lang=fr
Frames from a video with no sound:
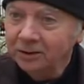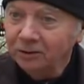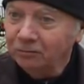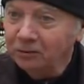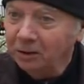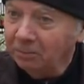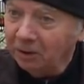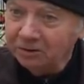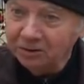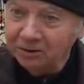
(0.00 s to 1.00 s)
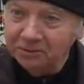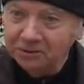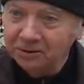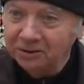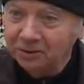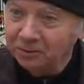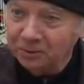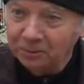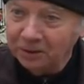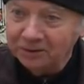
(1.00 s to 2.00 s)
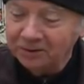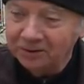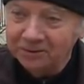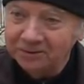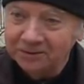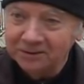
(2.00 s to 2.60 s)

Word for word: n'en voulais à personne, j'étais contre personne.